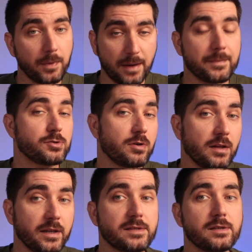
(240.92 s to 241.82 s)
para a Amazon
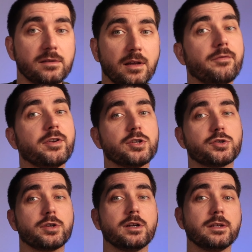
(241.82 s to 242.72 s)
Alexa,
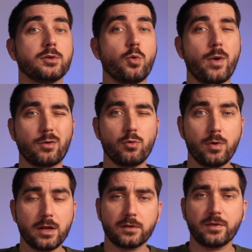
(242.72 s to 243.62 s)
talvez ali com o Echo
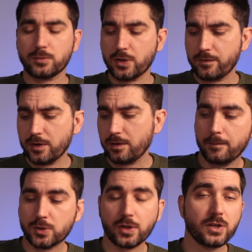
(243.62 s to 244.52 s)
4, vamos já ver,
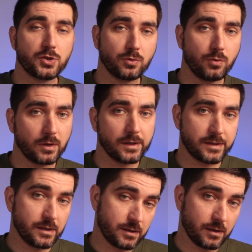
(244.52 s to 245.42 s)
mas tens Google
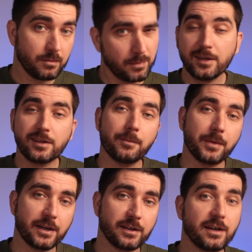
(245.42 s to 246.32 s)
Assistant e
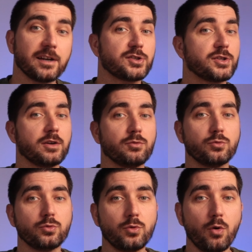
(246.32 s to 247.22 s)
também a questão
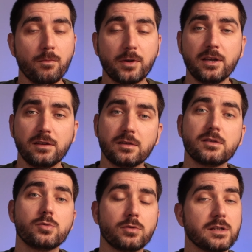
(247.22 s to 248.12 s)
do HomeKit,
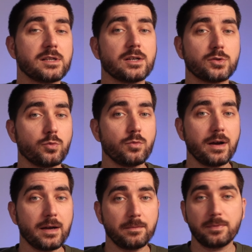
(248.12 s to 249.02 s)
se utilizares um
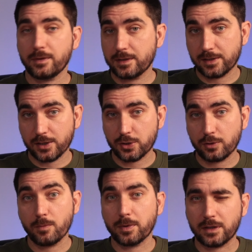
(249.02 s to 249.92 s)
hub que seja
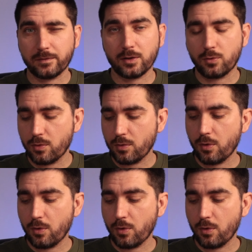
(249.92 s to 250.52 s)
compatível com